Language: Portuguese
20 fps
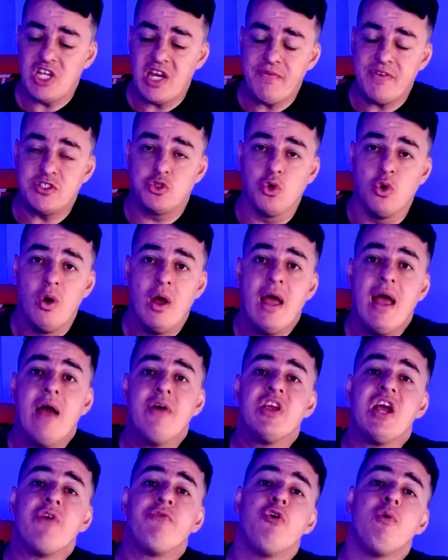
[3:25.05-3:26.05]
O JVZoo
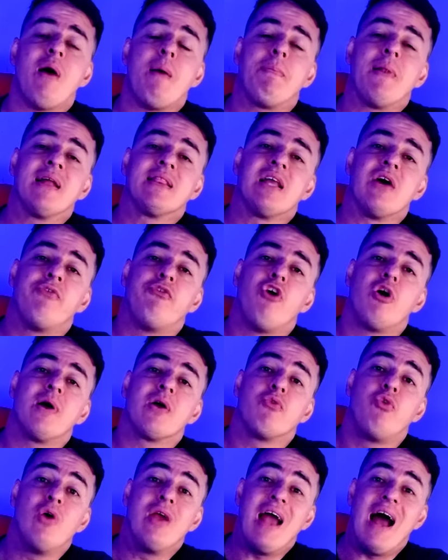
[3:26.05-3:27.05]
já foi uma
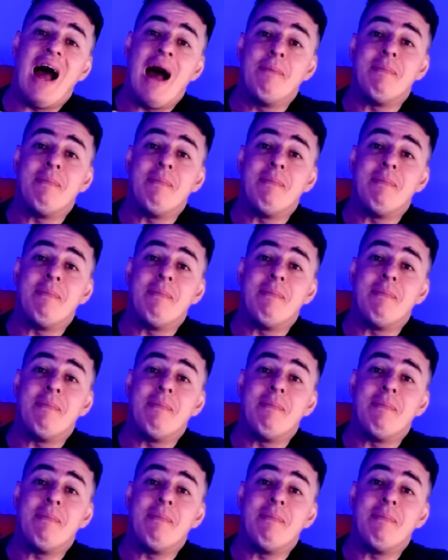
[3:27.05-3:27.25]
plataforma que foi